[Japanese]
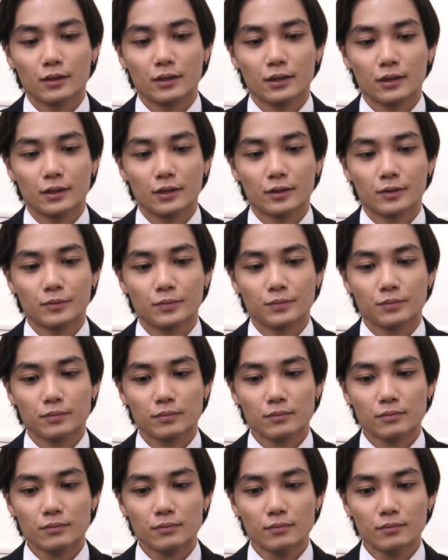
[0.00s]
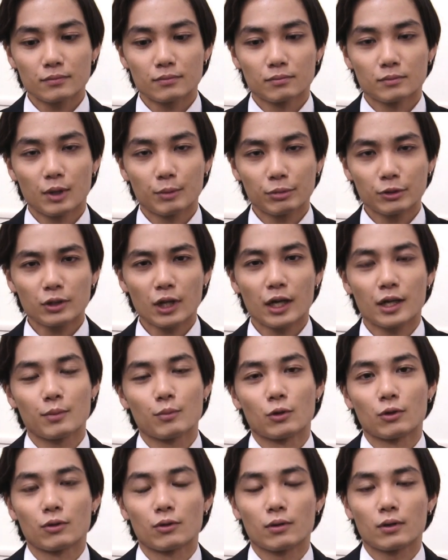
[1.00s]
えー、まあ、舞
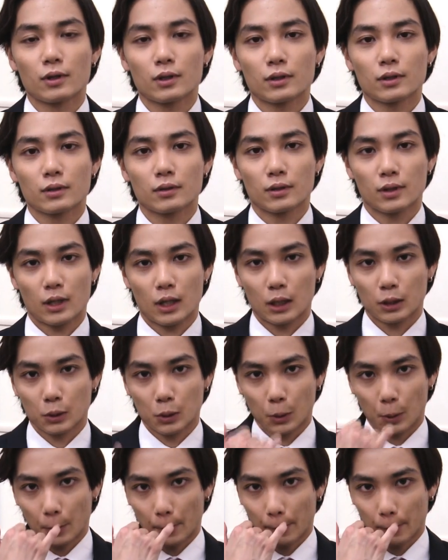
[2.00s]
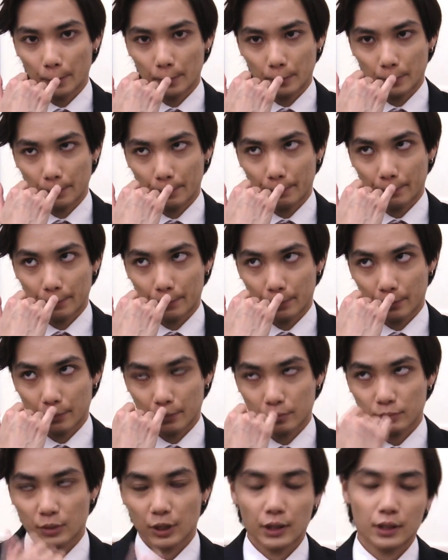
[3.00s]
台もあの
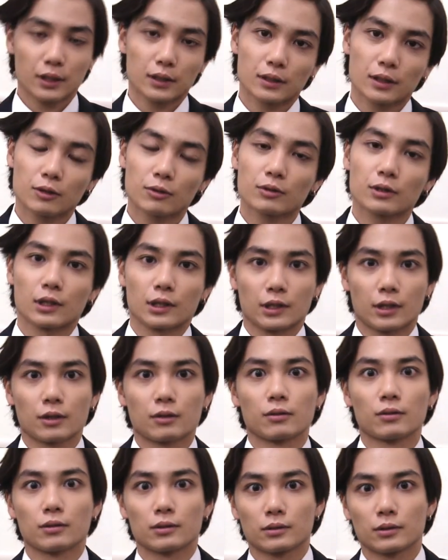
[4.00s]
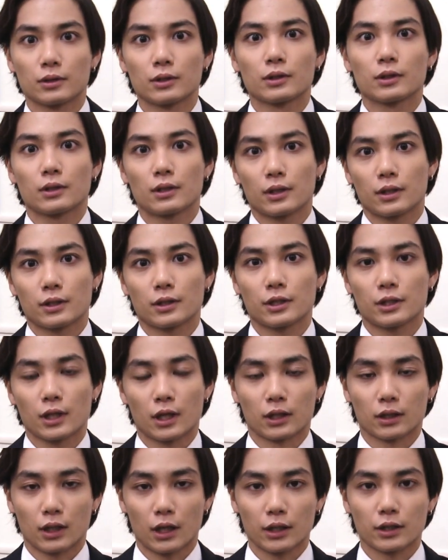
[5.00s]
前やった時から結構期
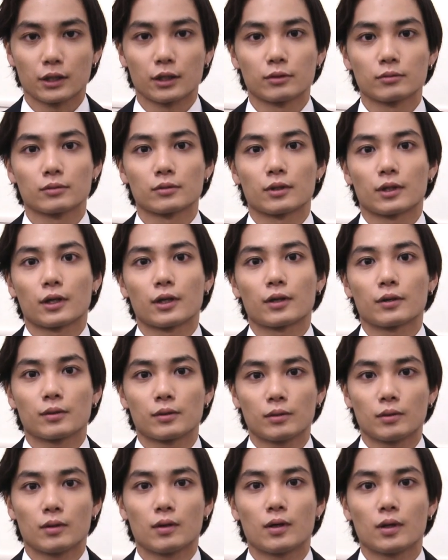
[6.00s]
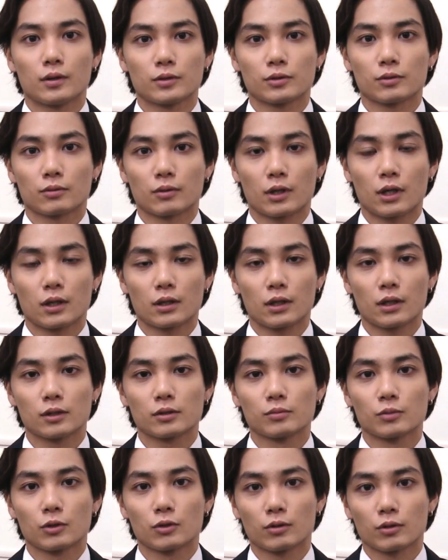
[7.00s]
間空いてるんでその感
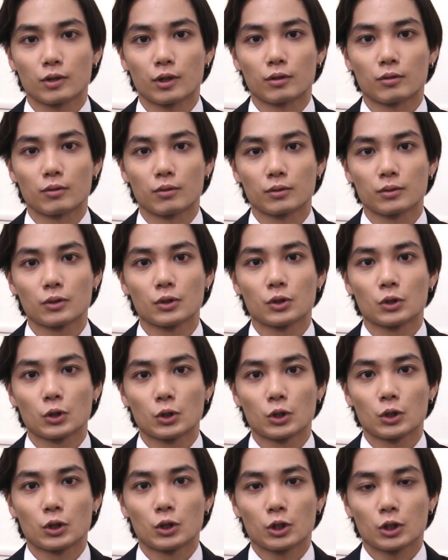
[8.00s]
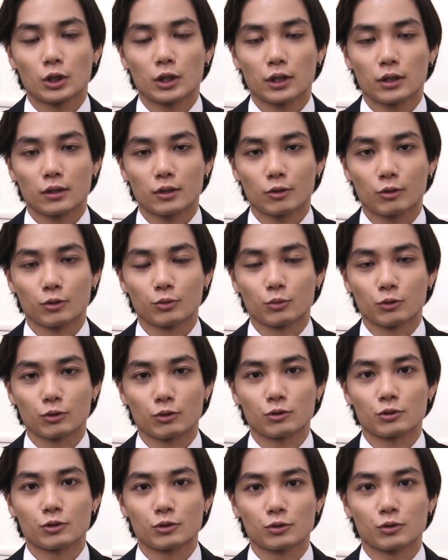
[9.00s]
覚も結構、えー、取り
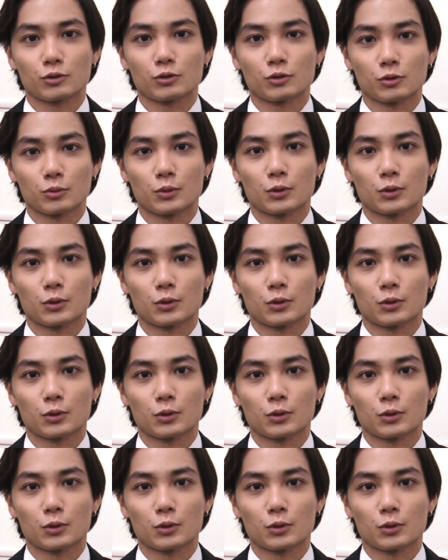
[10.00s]
戻すのも